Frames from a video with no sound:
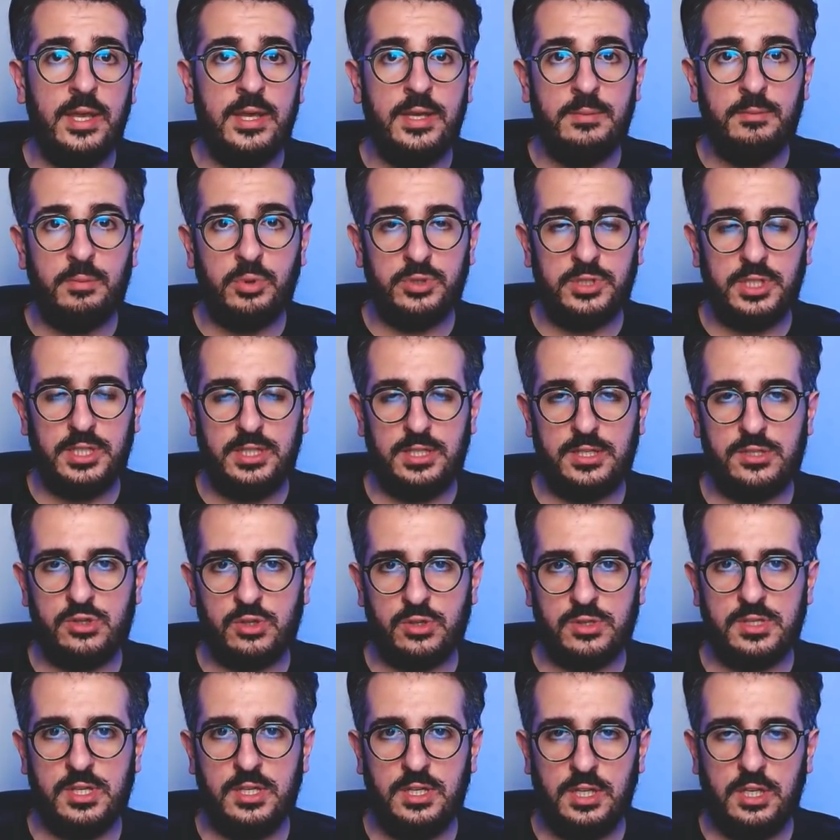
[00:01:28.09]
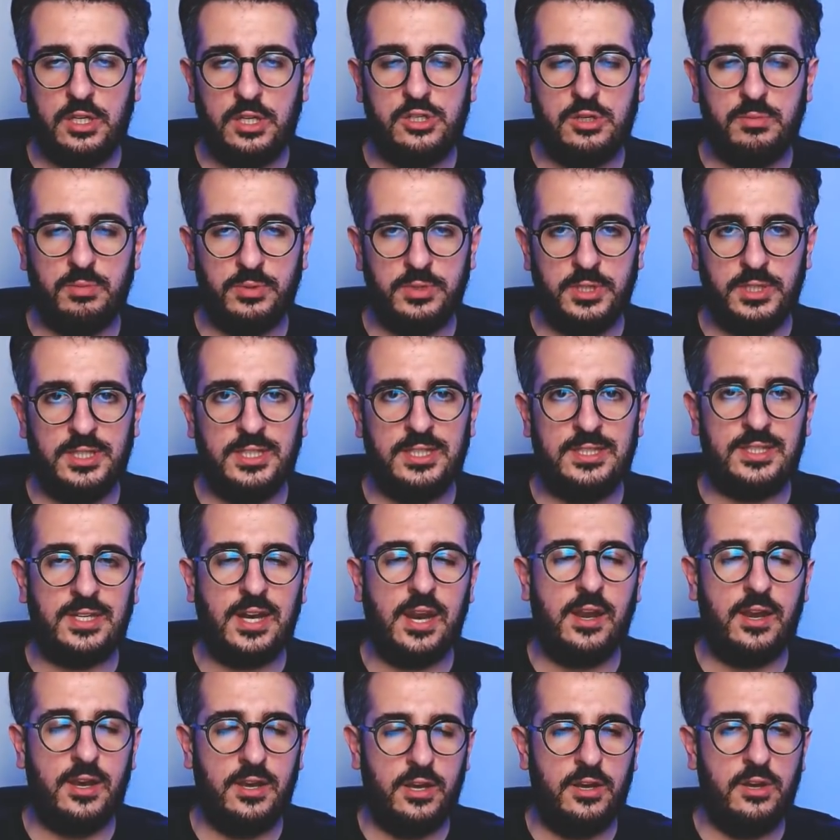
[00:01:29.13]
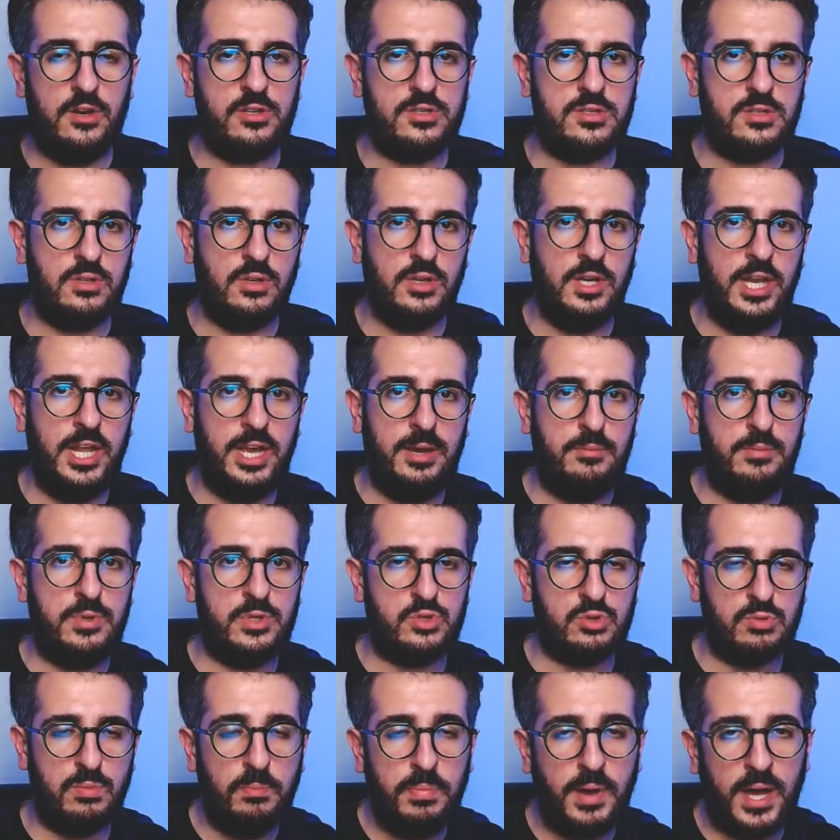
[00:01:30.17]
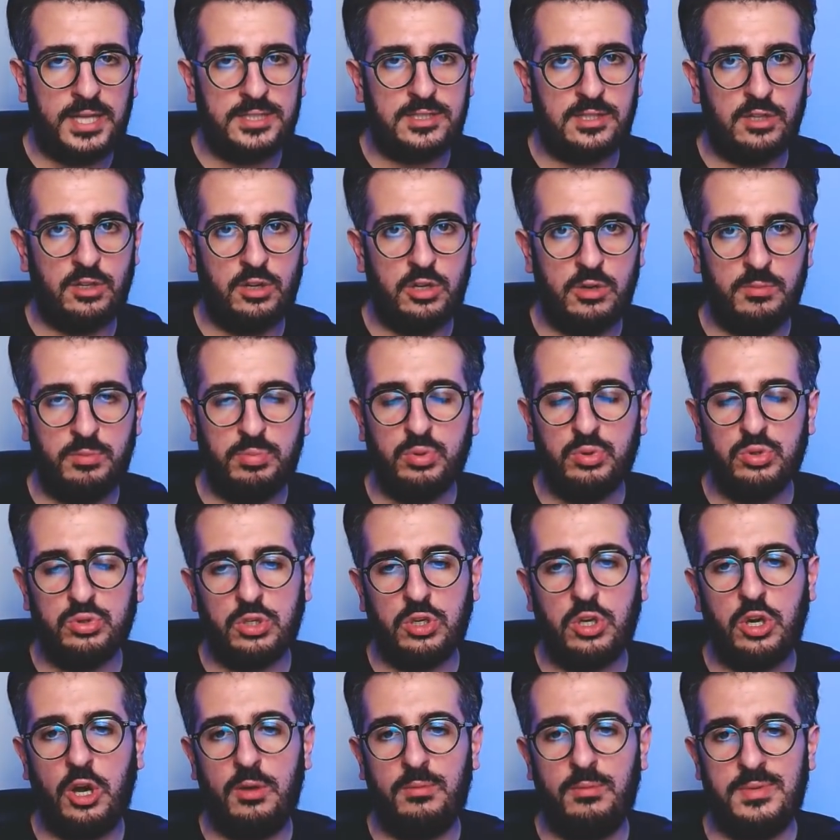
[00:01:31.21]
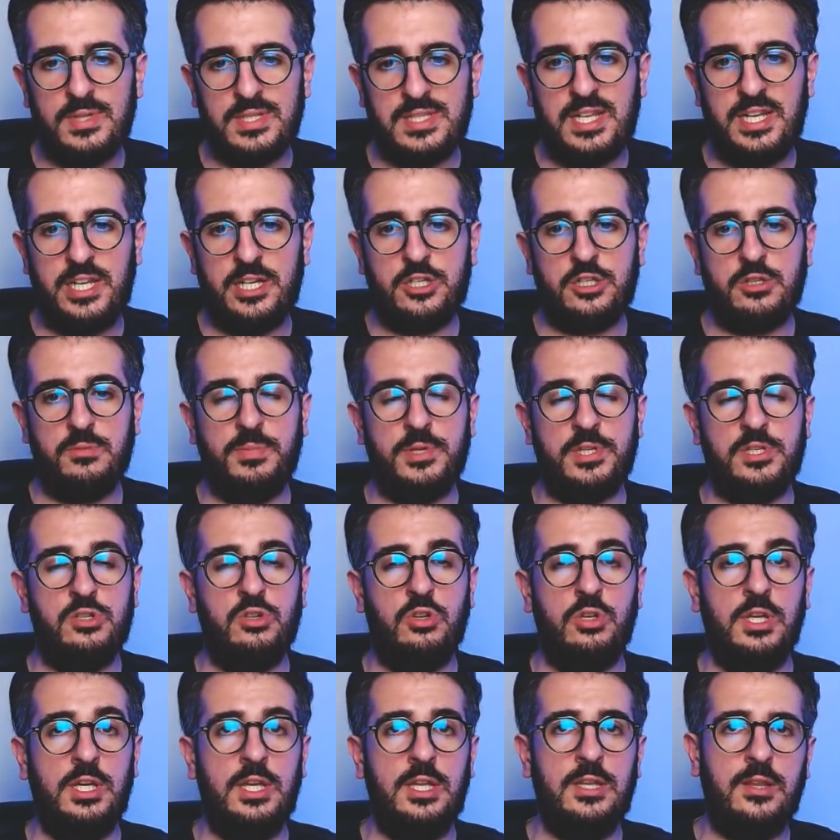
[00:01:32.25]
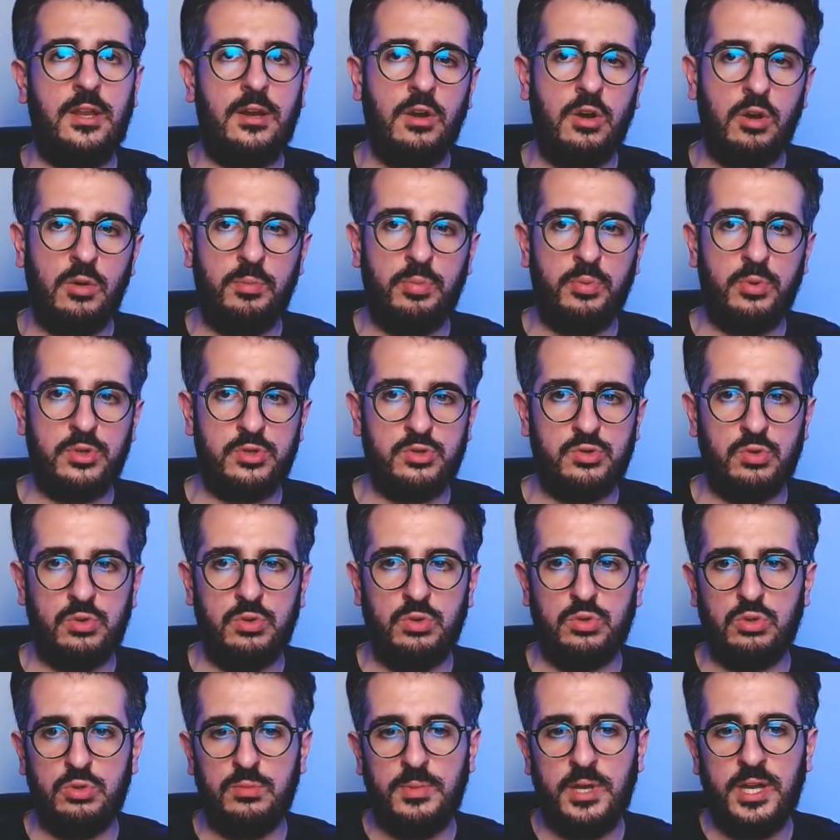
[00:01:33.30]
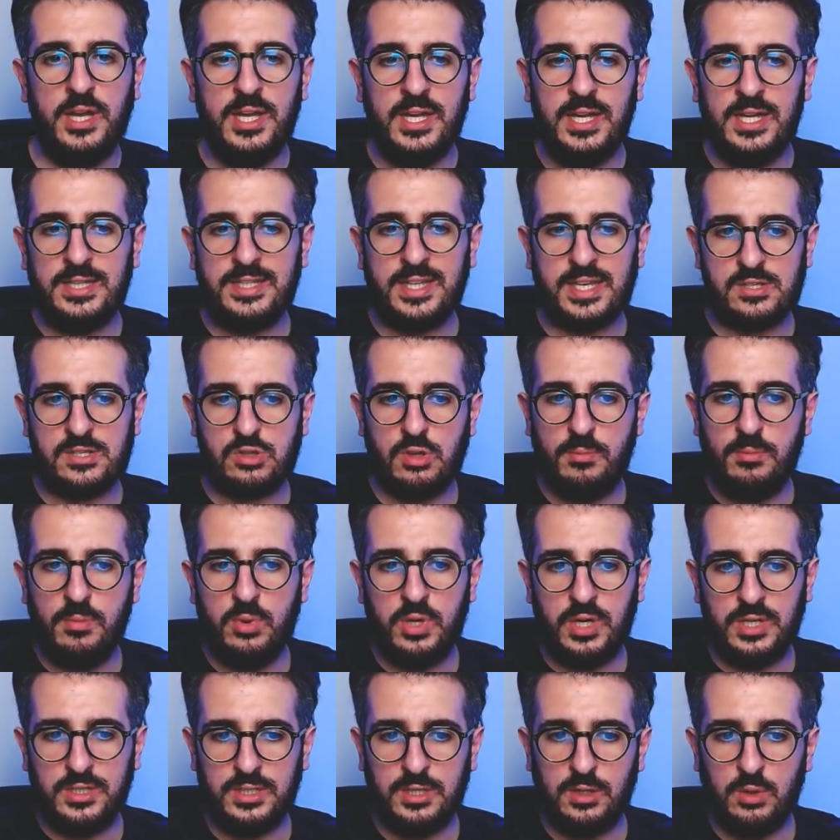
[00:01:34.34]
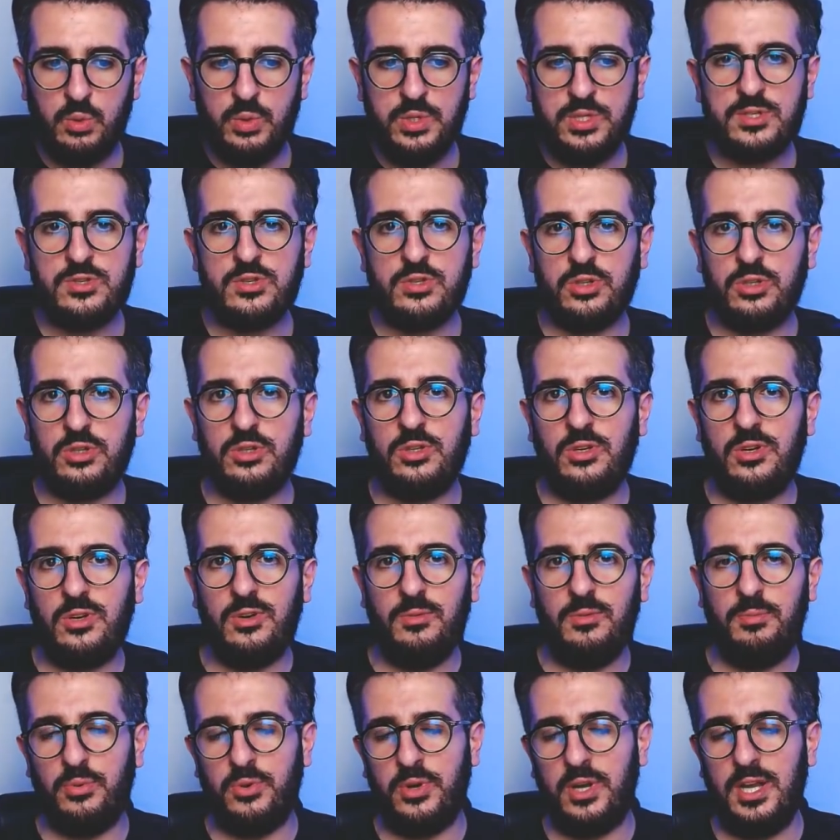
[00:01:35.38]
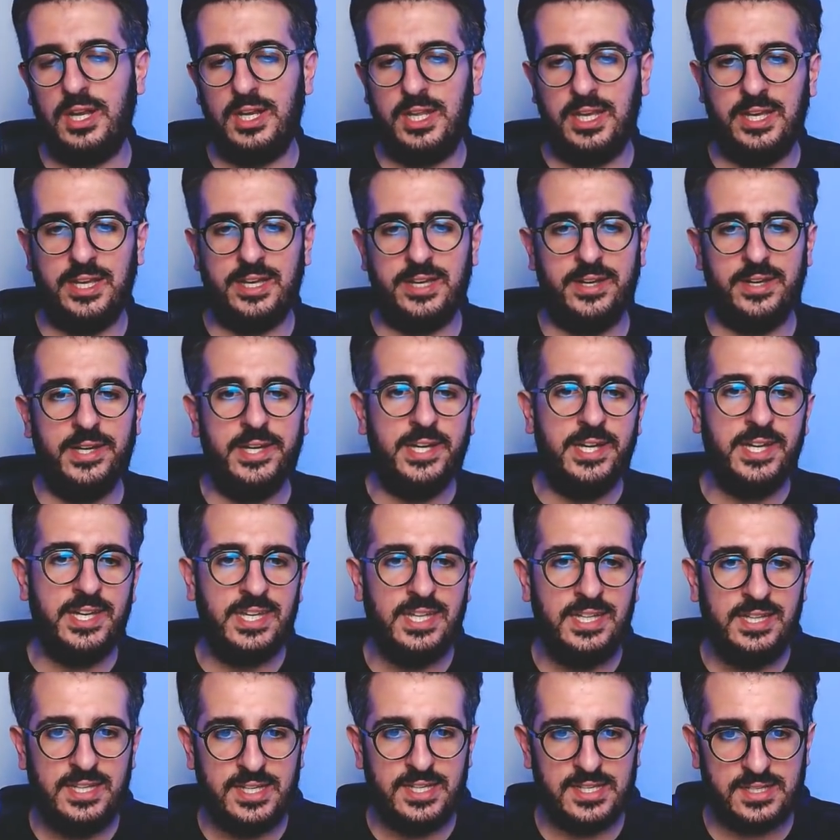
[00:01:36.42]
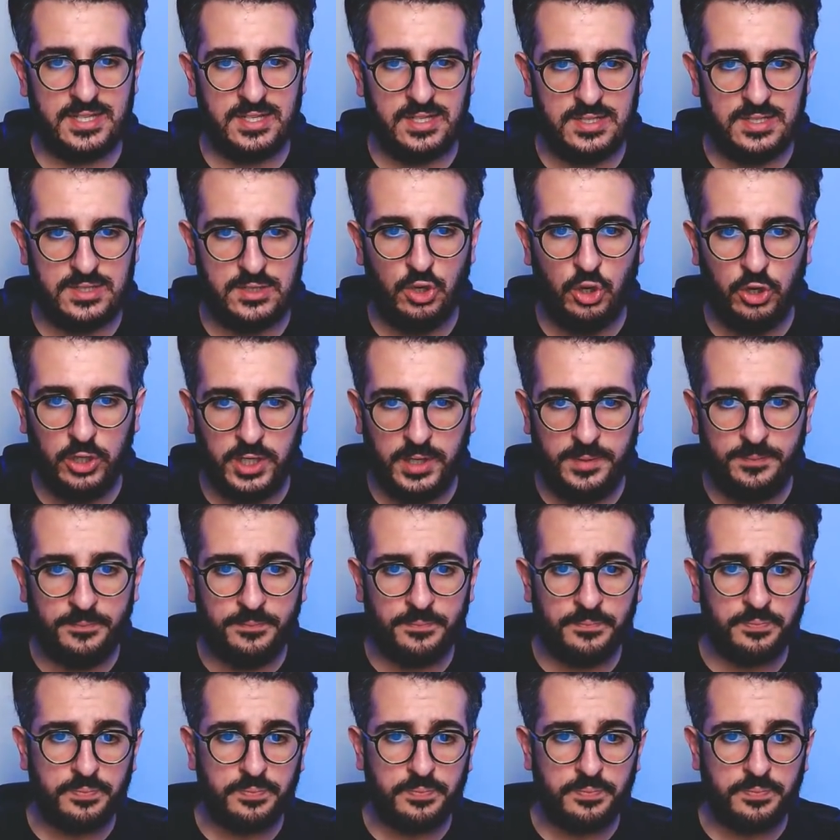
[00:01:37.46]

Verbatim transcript: potete sostenerci, potete entrare nel nostro club su patreon.com slash passioneinter oppure su YouTube, tasto abbonati qui sotto oppure link in descrizione.